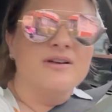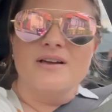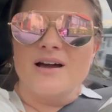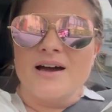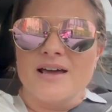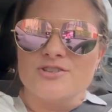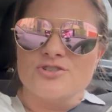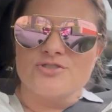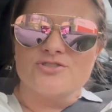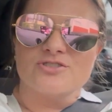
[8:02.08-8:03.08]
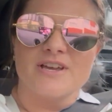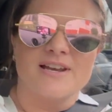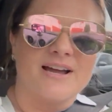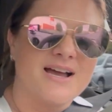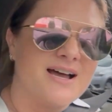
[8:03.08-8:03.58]
de dejar a Joss
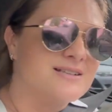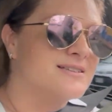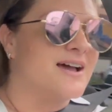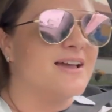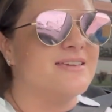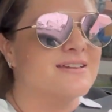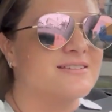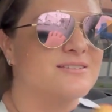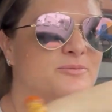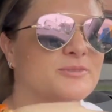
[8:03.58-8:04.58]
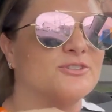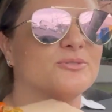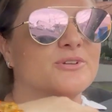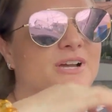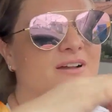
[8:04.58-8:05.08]
en la casa y en este momento
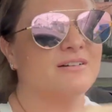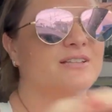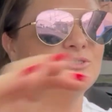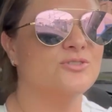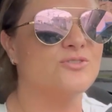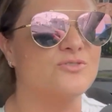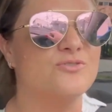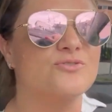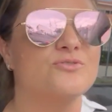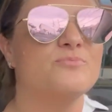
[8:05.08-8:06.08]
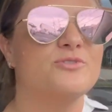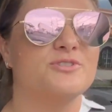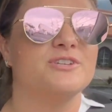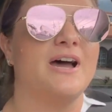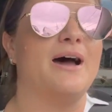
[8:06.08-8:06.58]
voy agarrando con rumbo
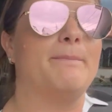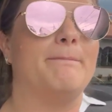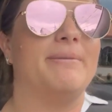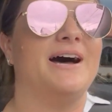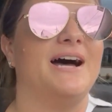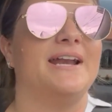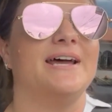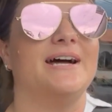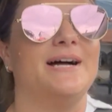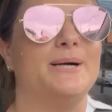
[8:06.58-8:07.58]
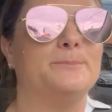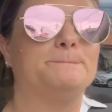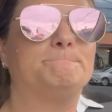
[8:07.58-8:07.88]
ya para